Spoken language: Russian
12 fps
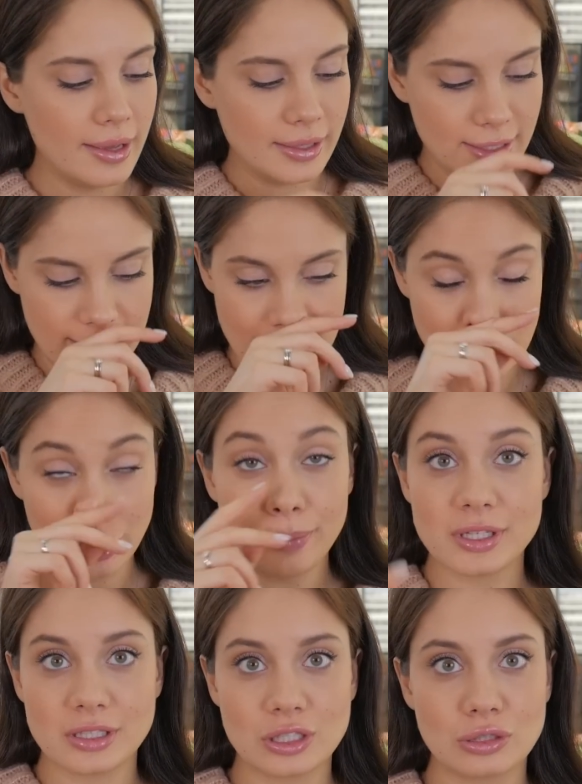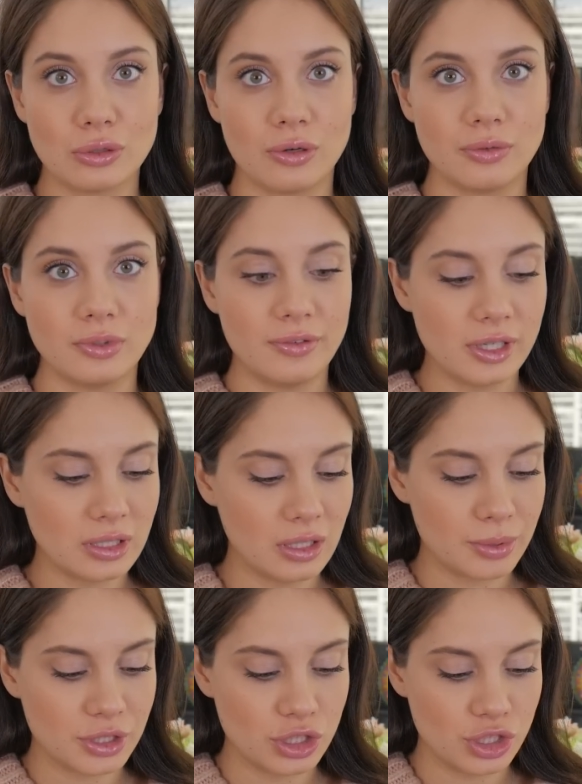И что произошло? Наверное,
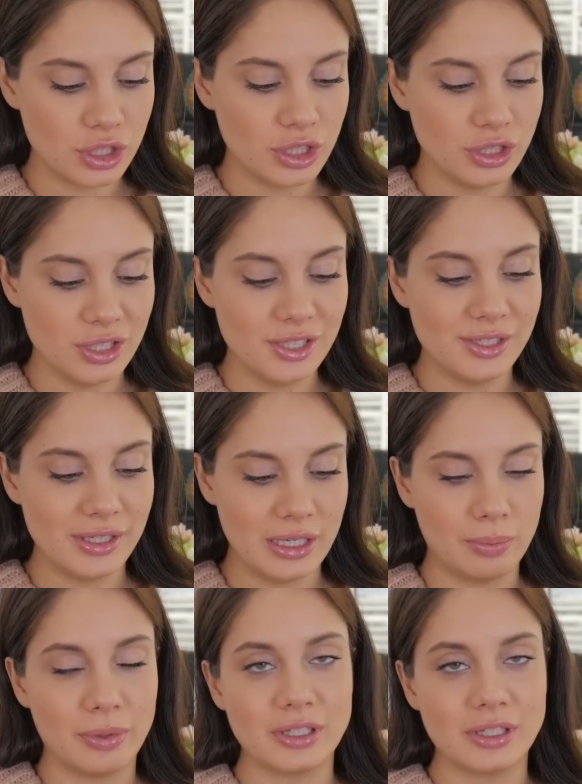на протяжении недели,